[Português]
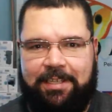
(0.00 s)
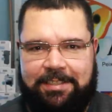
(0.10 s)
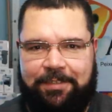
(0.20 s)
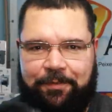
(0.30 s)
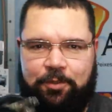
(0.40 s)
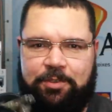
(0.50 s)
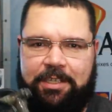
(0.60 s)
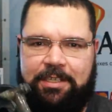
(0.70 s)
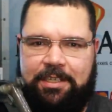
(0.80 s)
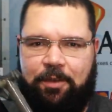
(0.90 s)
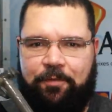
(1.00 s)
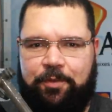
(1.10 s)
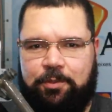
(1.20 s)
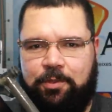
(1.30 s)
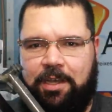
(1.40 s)
desse filtro aqui, que é um
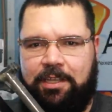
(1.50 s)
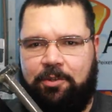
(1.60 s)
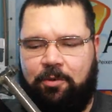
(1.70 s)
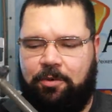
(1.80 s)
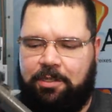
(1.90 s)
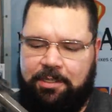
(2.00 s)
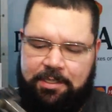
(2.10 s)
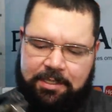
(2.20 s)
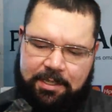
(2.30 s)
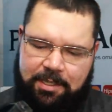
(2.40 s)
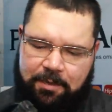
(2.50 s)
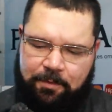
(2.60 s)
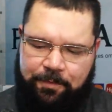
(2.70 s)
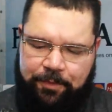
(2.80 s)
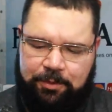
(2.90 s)
filtro Hang-On,
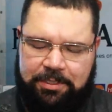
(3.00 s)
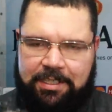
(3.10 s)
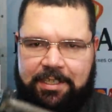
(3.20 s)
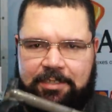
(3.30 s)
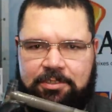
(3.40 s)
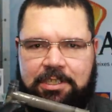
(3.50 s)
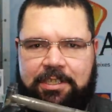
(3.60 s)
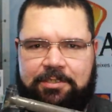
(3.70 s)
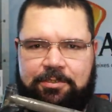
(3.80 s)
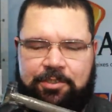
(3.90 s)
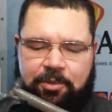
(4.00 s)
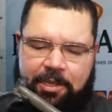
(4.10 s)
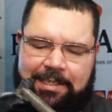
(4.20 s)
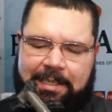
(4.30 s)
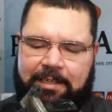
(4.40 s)
um filtro de 500 litros
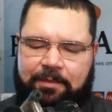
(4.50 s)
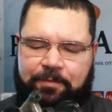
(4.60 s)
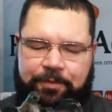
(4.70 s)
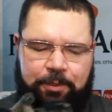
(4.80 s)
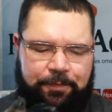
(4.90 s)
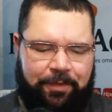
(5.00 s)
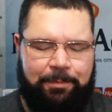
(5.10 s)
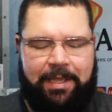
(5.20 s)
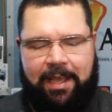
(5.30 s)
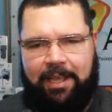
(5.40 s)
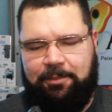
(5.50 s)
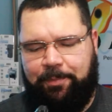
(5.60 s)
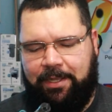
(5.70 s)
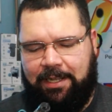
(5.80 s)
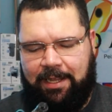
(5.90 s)
hora, um filtro fabricado
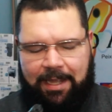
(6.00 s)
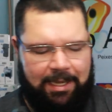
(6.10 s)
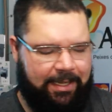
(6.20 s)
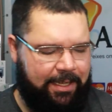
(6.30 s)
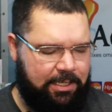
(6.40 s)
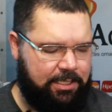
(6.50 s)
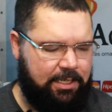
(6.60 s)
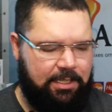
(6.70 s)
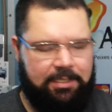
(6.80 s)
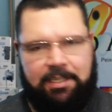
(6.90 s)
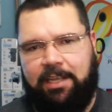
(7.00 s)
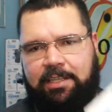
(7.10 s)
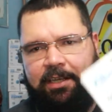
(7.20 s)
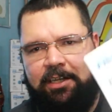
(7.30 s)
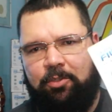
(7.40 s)
pela Alea. Tá
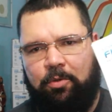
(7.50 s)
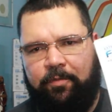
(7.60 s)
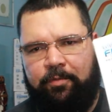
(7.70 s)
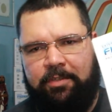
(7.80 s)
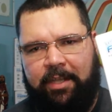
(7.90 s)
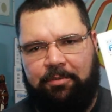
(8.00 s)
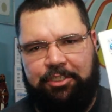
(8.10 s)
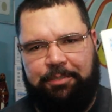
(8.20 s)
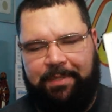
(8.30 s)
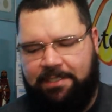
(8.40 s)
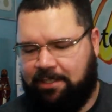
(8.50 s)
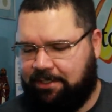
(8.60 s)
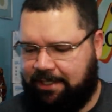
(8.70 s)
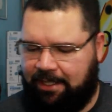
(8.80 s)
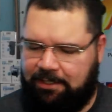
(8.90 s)
aqui ele novo, é o
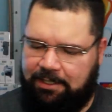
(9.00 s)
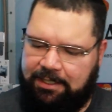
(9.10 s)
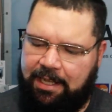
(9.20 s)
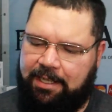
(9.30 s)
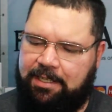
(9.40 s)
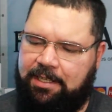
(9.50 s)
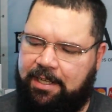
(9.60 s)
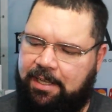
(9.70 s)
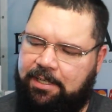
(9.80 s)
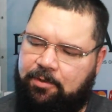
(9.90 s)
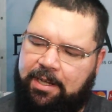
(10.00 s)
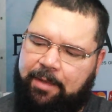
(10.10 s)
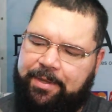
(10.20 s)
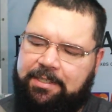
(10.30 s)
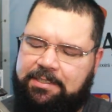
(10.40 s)
XP07 e tá aqui ele que eu
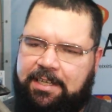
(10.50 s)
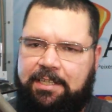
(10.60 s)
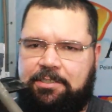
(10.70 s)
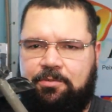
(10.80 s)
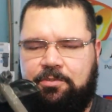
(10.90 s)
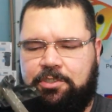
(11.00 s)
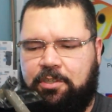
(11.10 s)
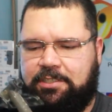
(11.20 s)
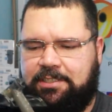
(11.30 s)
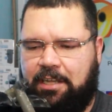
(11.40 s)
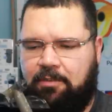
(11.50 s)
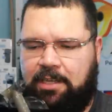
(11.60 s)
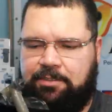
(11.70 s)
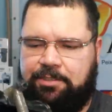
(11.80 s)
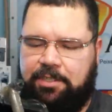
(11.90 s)
acabei de tirar de um dos nossos
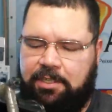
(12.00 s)
aquários.